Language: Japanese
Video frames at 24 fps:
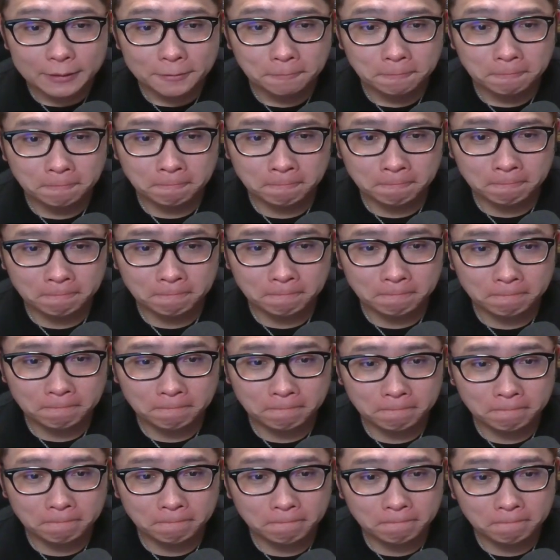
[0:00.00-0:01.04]

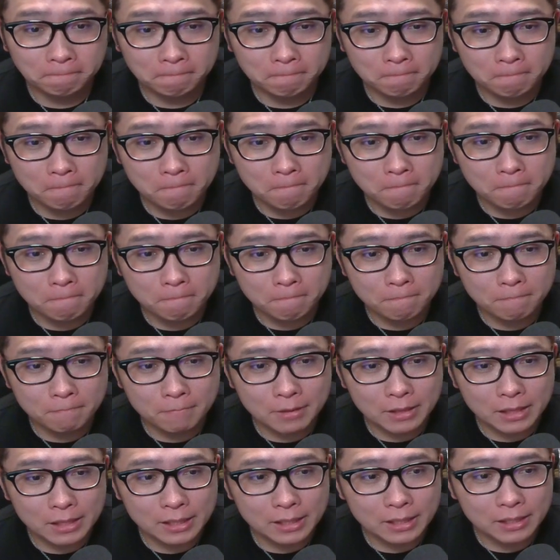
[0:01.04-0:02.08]

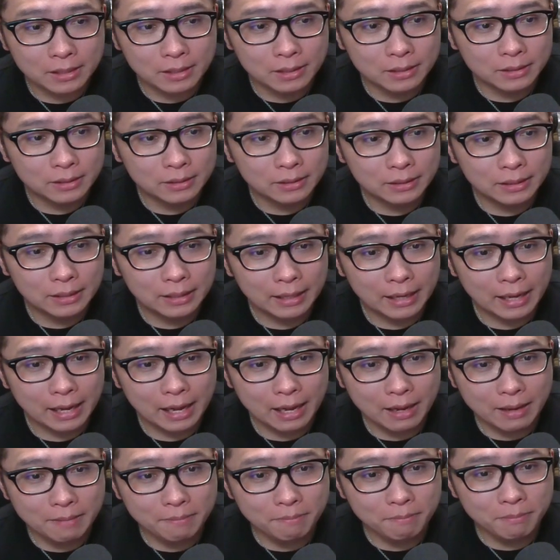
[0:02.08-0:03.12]
うーん、
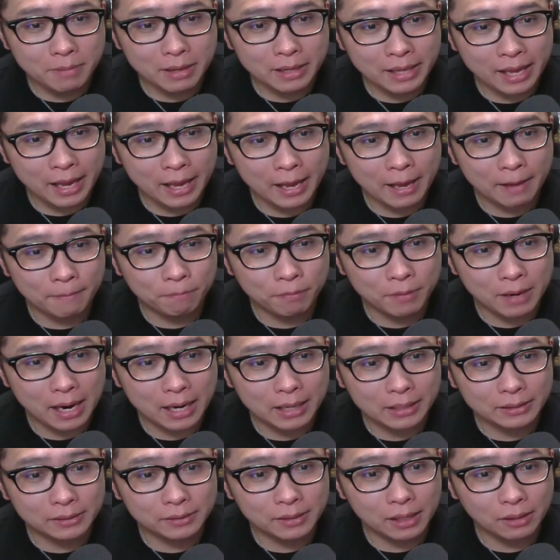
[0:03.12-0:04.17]
あんまね、
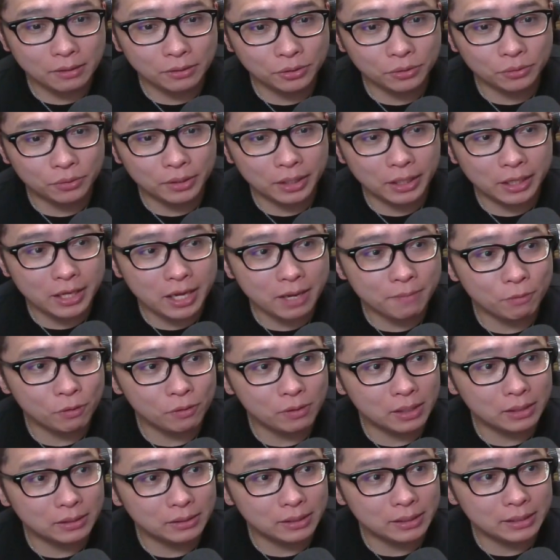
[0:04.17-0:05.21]
プライスアクション的には
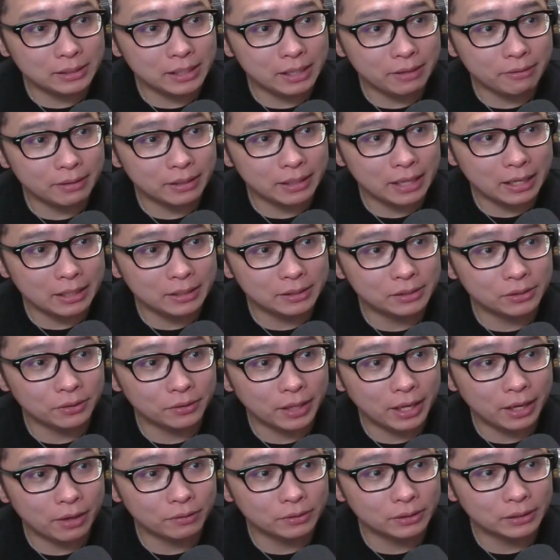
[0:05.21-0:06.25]
僕は好きじゃないんですよ
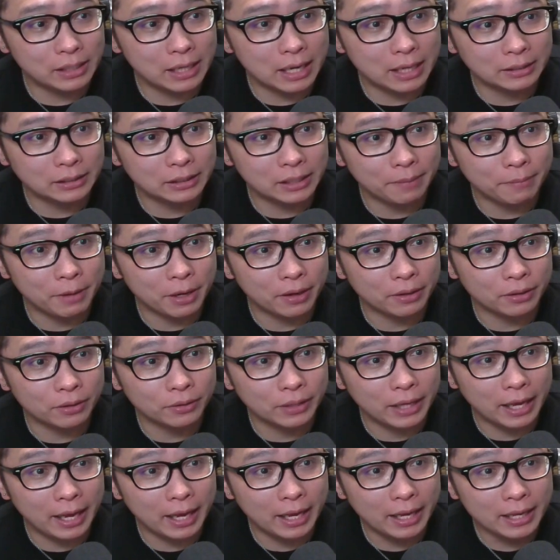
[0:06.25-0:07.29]
ね、4時間足レベルだと
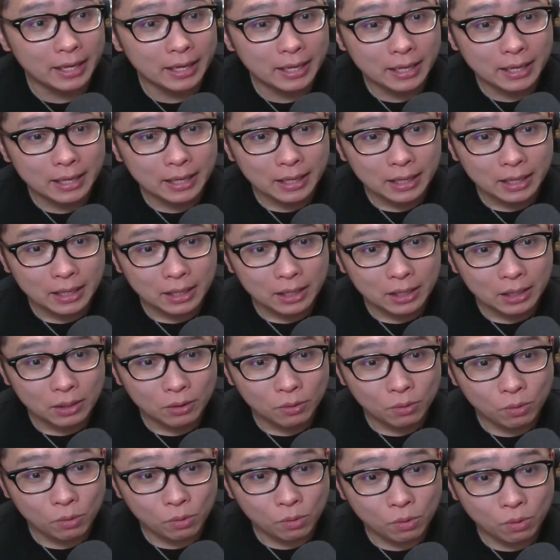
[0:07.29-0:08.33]
ね。
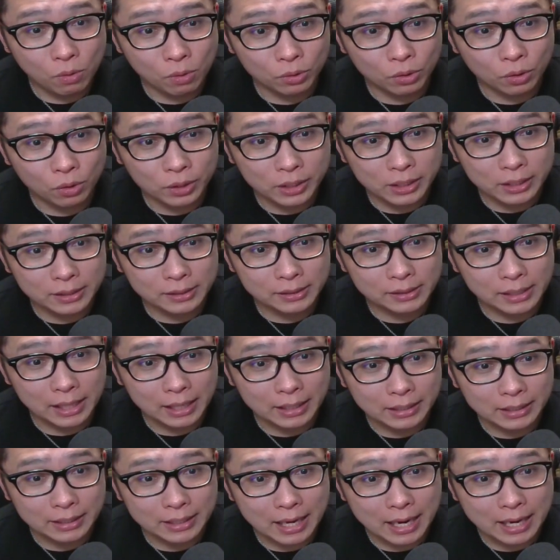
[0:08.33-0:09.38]
この陰性
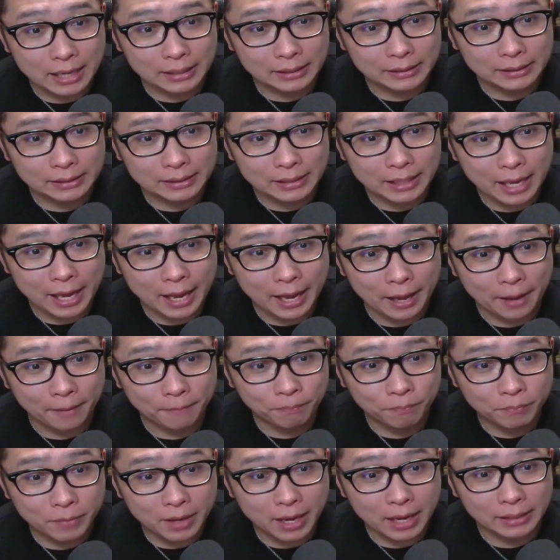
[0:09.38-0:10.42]
に対して、
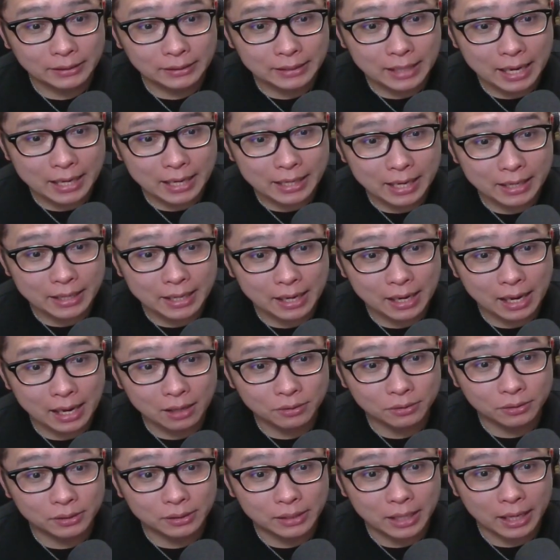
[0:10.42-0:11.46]
ね、下髭長
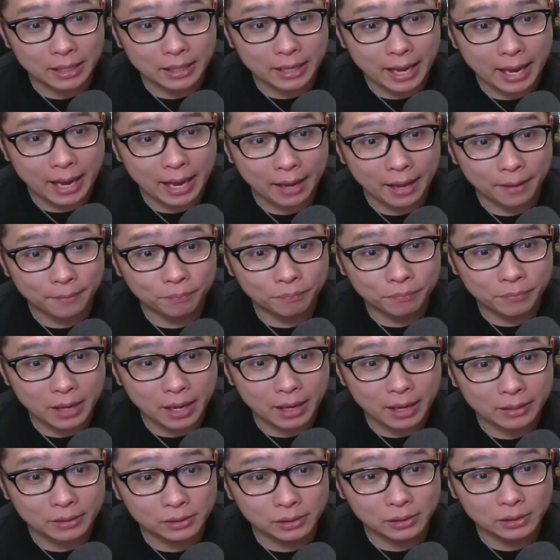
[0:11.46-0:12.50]
くつけて、
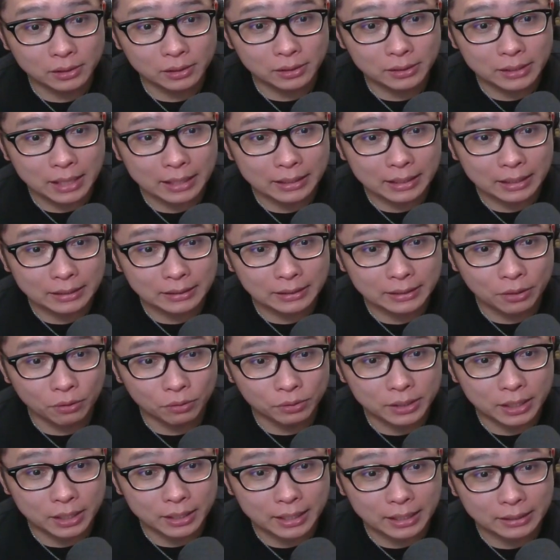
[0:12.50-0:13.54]
ね、包んだ形で陽
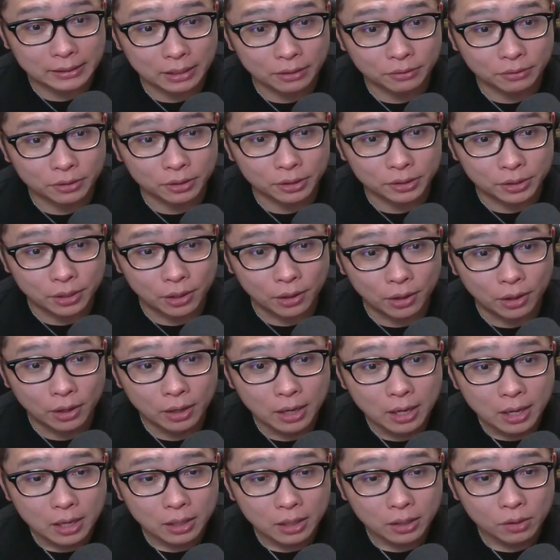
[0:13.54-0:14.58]
線出してるんですよ。
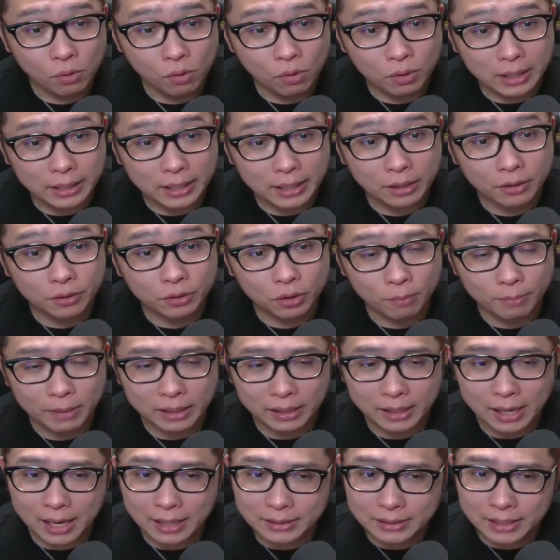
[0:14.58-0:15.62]
こうなってくると、まあ、
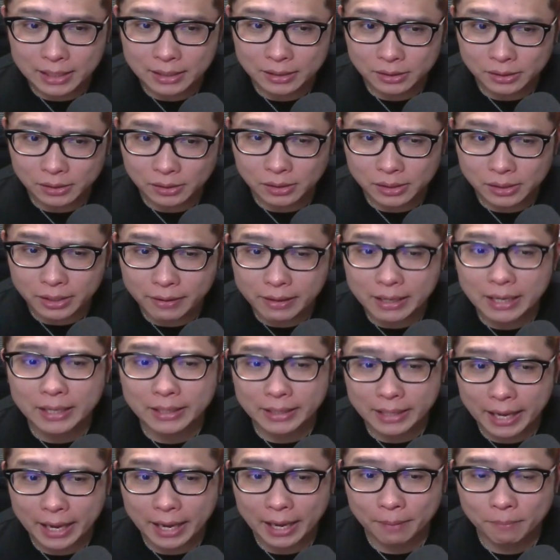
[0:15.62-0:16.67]
完全に包んではないん
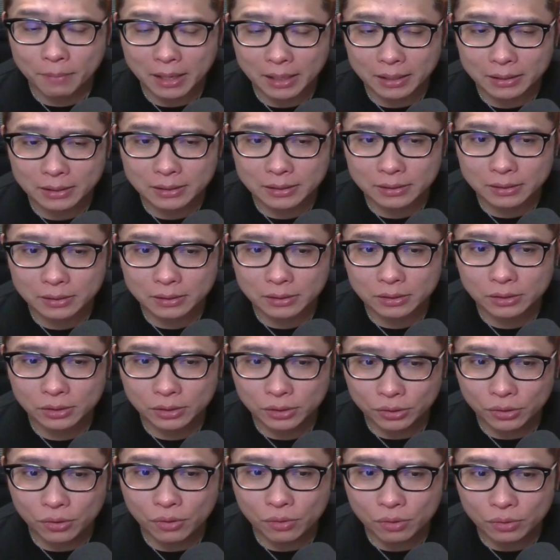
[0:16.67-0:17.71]
で、まあ、
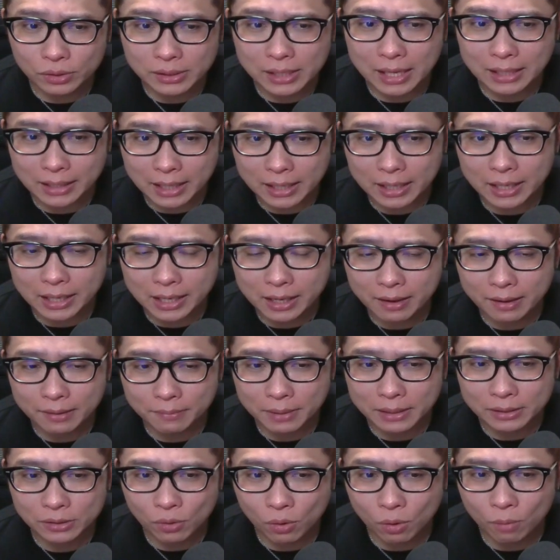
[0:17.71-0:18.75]
強さ的には
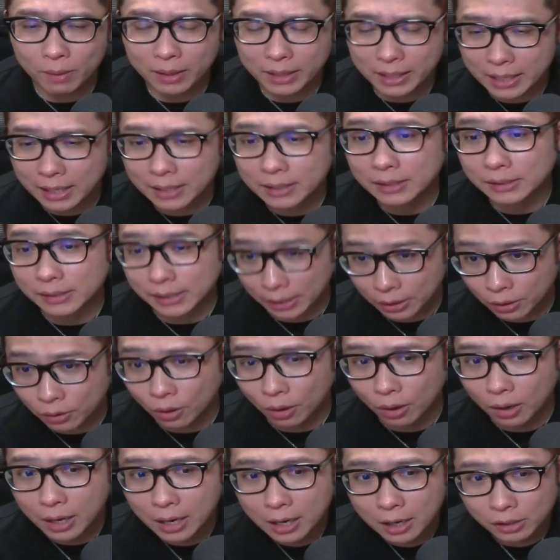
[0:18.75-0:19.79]
まあそこまでなんですけ
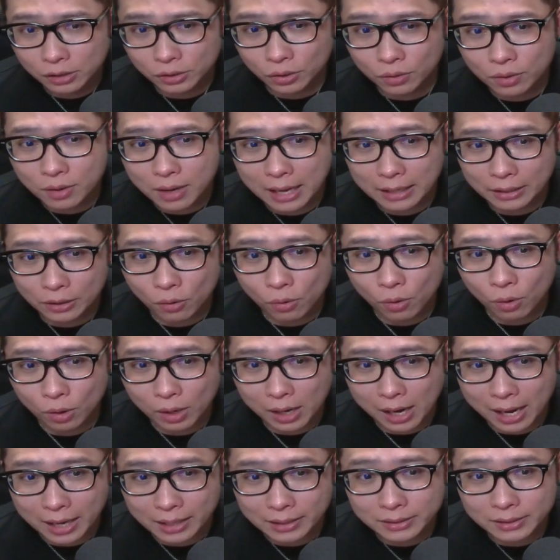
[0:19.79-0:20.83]
ど、その後、
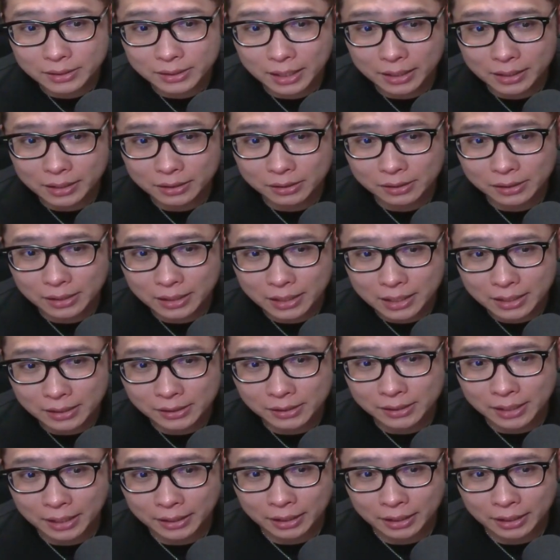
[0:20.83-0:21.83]
完全に陰線